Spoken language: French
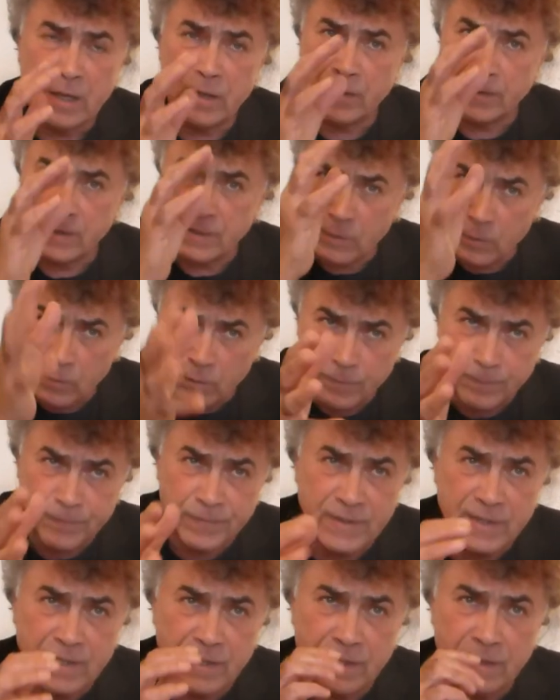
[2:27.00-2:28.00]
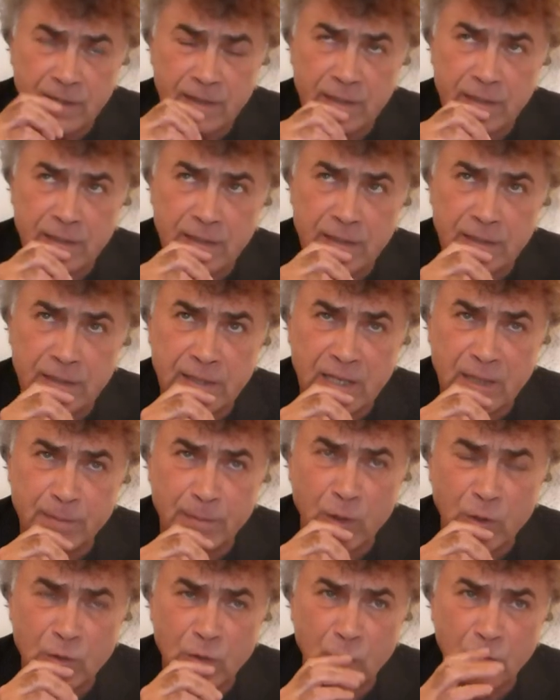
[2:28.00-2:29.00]
Euh, ces,
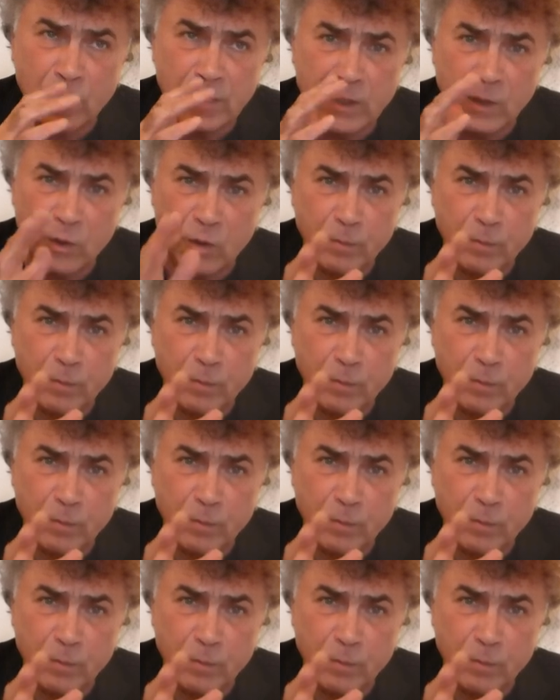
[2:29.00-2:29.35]
expériences ont été